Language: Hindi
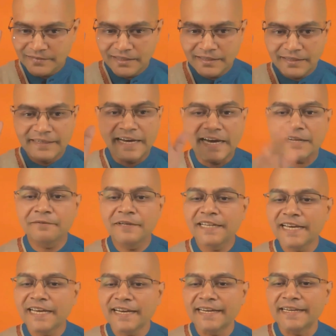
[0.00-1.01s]
डार्विन
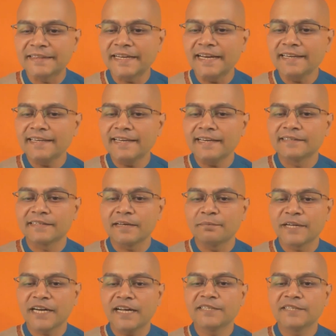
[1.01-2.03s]
क्या कहता है कि एक
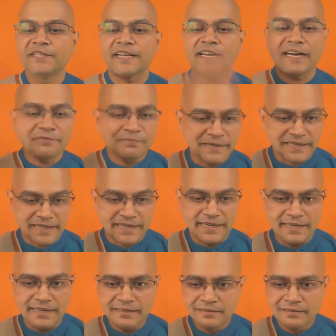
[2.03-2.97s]
जेबरा जिराफ बन गया